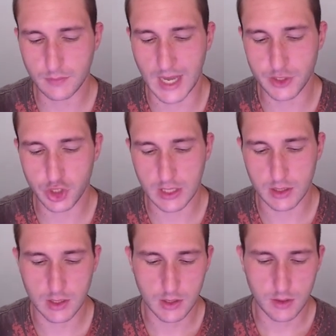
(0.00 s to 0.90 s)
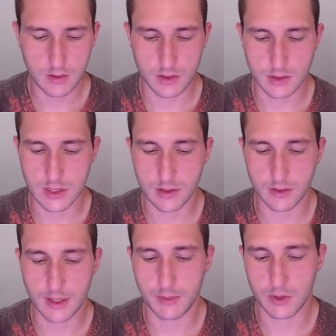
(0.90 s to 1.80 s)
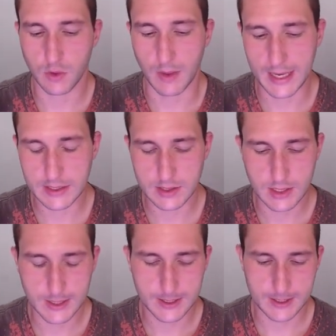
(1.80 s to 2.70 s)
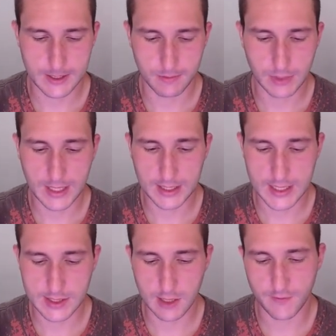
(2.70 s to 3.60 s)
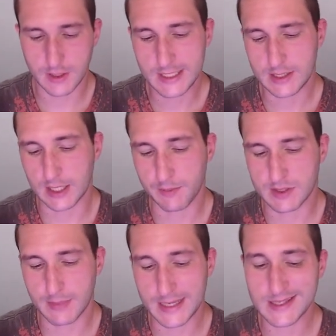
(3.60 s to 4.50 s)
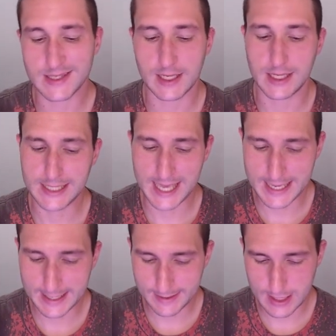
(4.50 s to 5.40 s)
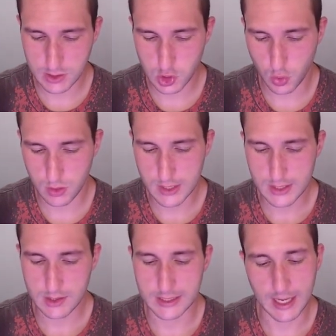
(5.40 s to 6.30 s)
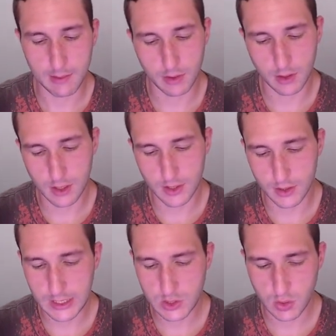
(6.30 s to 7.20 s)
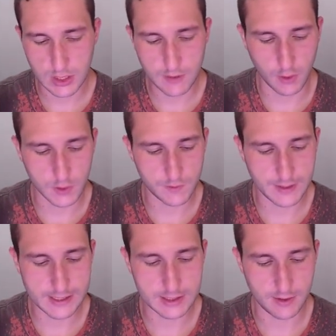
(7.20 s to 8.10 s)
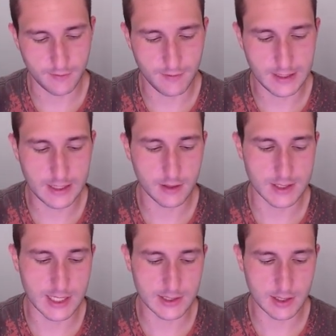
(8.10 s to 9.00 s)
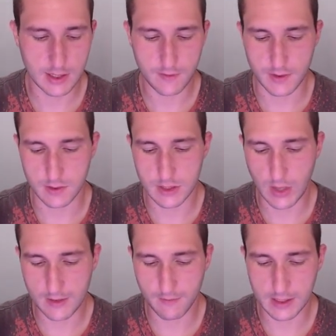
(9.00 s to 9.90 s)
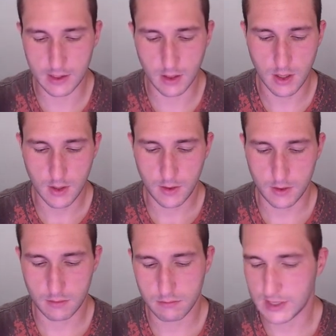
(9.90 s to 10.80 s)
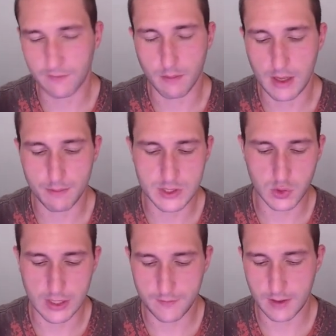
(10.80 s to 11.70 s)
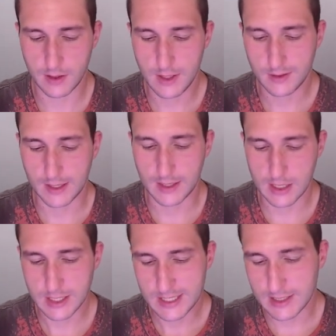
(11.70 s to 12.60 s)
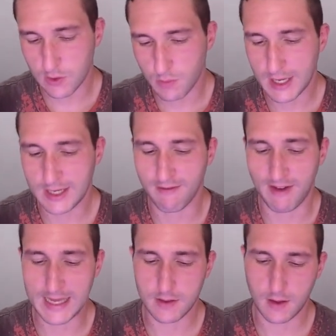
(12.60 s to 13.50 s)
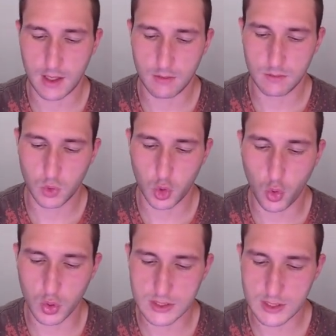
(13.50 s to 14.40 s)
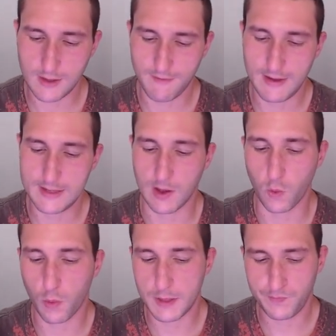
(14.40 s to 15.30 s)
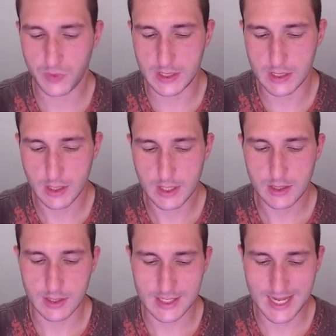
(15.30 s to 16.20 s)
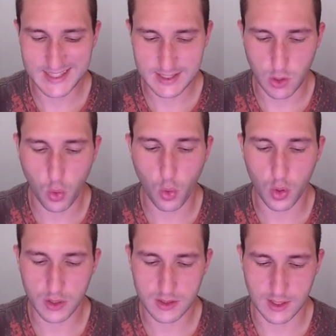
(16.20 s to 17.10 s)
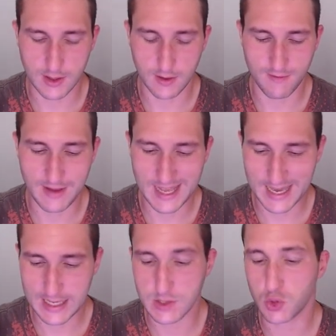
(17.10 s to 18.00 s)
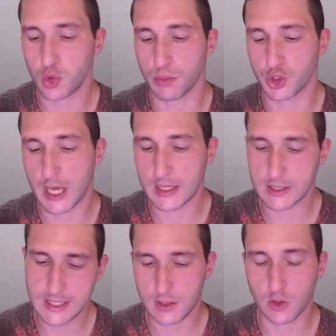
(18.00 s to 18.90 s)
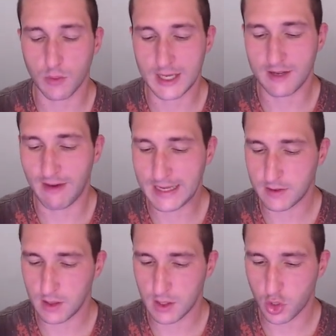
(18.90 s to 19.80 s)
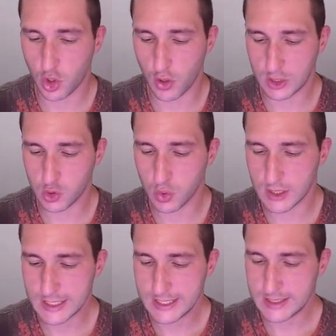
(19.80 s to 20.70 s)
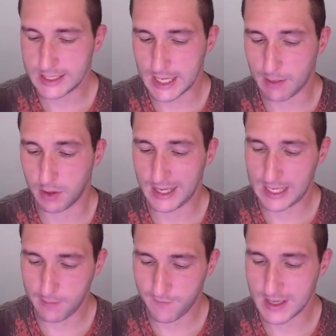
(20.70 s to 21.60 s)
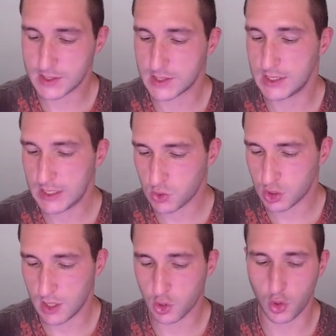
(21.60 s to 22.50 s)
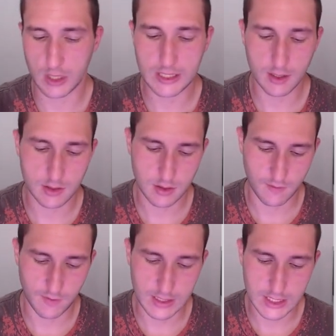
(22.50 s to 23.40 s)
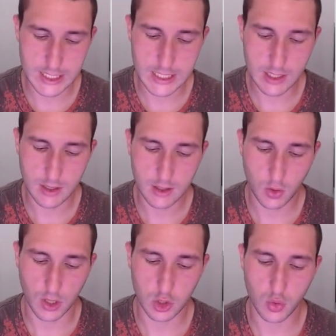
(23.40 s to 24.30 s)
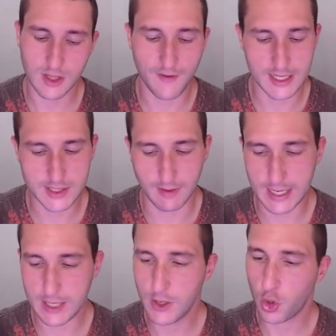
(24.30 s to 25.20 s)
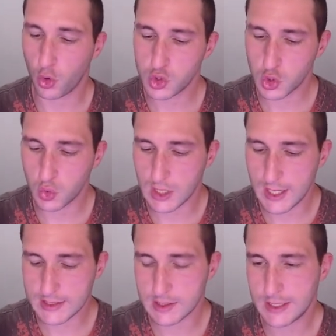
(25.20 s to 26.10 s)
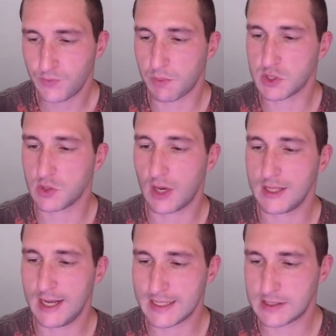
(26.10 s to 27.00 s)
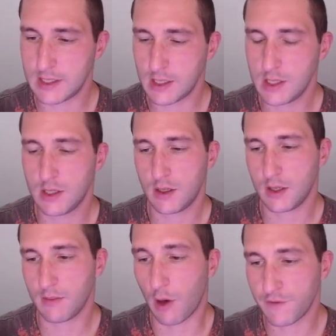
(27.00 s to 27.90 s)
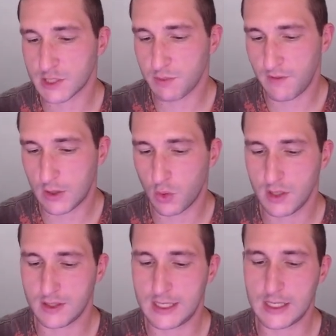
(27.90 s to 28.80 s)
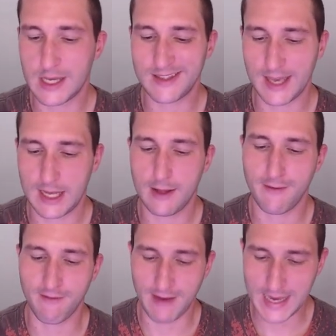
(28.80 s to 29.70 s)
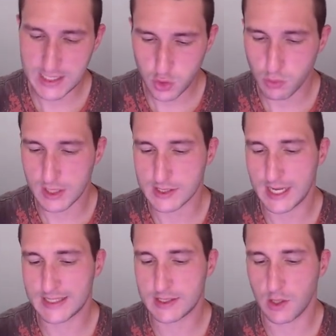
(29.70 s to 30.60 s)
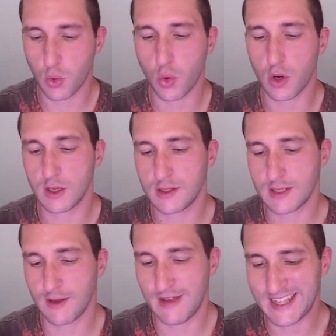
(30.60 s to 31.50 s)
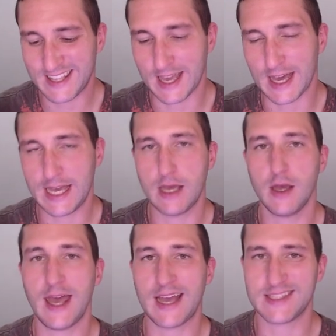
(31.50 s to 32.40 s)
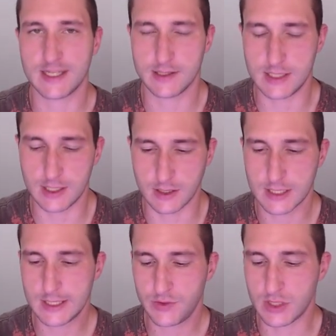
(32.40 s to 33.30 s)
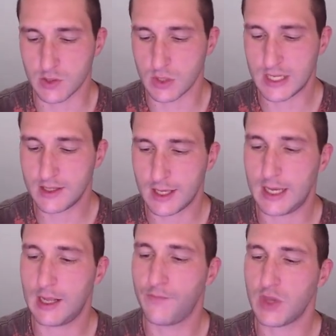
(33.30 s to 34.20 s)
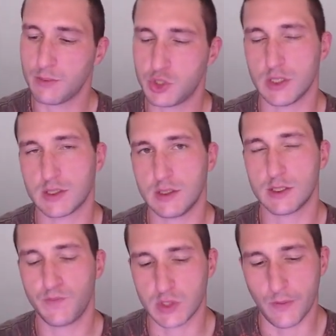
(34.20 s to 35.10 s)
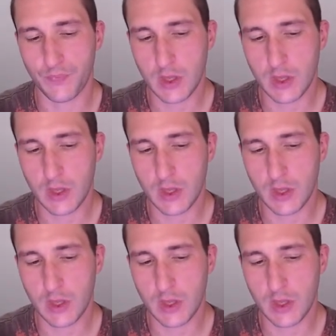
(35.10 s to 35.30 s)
Anstieg, das ist dieser, der mit Nummer 1 ähm, gekennzeichnet wird. Dann gibt es meistens eine Gegenreaktion, die aber nicht so tief ausfällt wie das letzte Tief, also die etwa hier, ähm, sagen wir mal, bis zur Hälfte dann geht. Dann kommt eine weitere große Welle nach oben, die das letzte Hoch der Welle 1 übersteigt. Dann kommt eine weitere Korrektur, die aber ebenfalls nicht so stark korrigiert wie die Korrektur der Welle 2. Und zu guter Letzt gibt es noch eine letzte äh, Aufwärtsbewegung, die in der Regel weit über das letzte Hoch der Welle 3 extendiert, die also in der Regel am stärksten ist. So.